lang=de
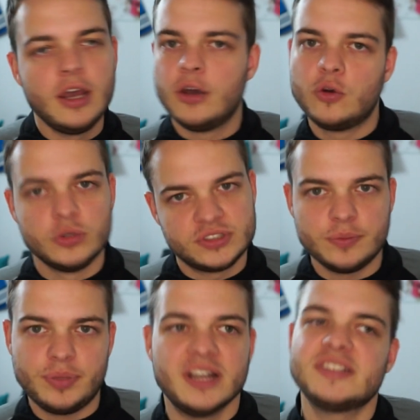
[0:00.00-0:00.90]
Kurze
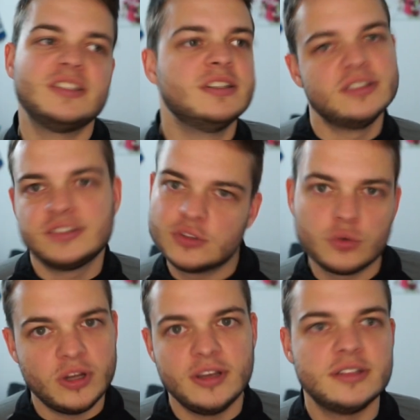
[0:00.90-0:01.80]
Pässe,
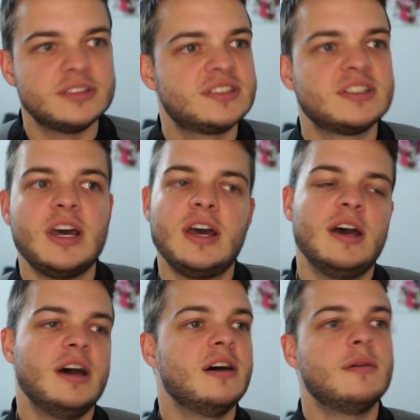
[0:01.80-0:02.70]
Screens,
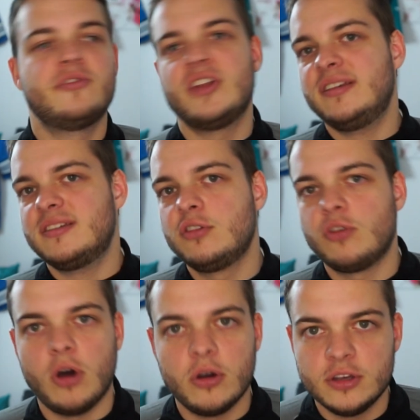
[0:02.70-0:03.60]
ähm, vielleicht ein
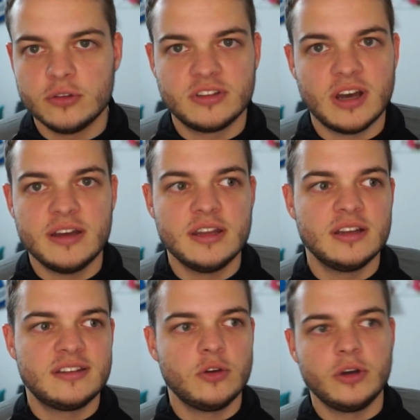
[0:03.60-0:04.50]
Draw hier und da in
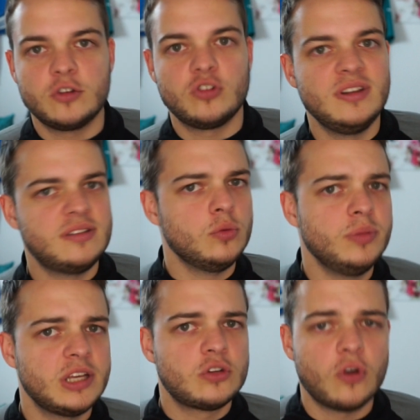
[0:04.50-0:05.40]
einer theoretisch nicht
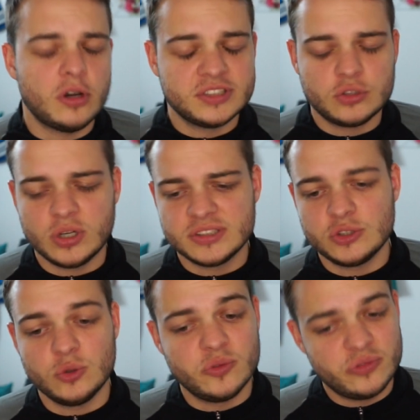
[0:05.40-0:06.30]
unbedingt
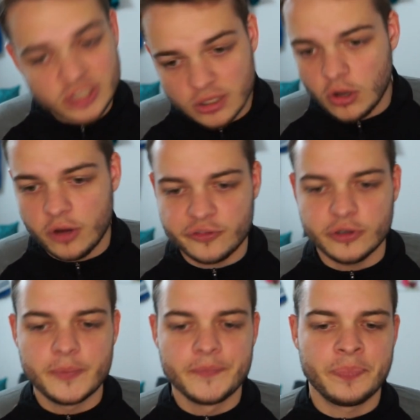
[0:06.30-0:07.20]
Draw-Situation, viele Läufe.